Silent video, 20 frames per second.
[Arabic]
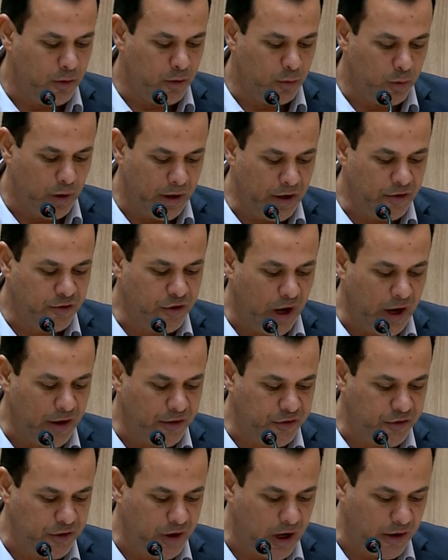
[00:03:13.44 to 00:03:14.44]
ونجحت
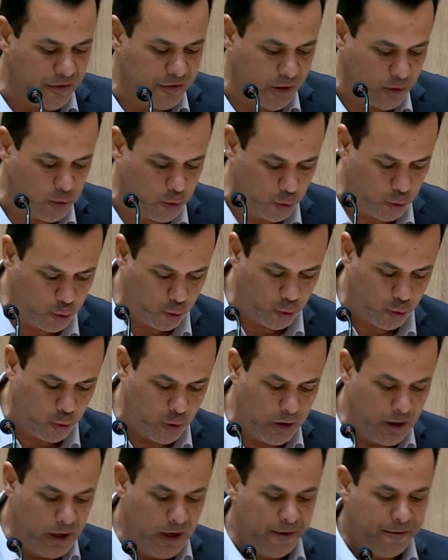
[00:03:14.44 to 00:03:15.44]

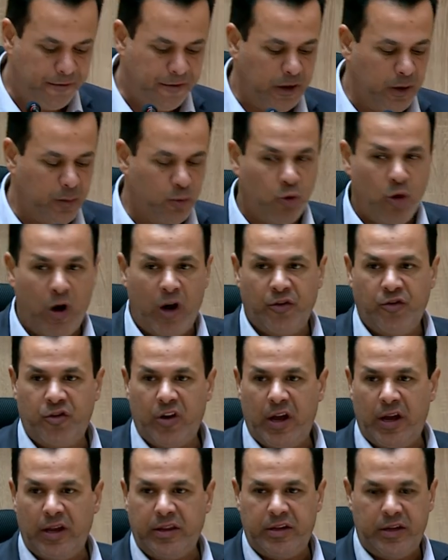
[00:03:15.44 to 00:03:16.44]
سياسته في
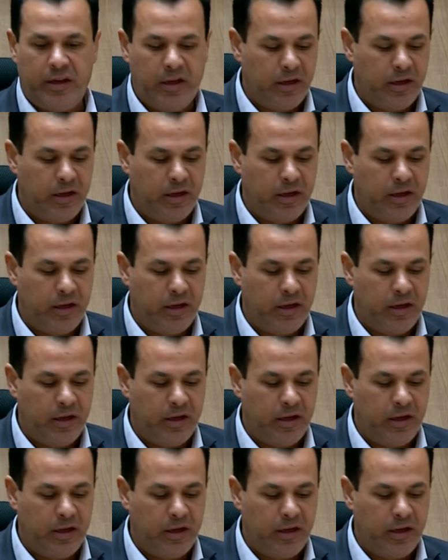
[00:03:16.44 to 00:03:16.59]
مواجهه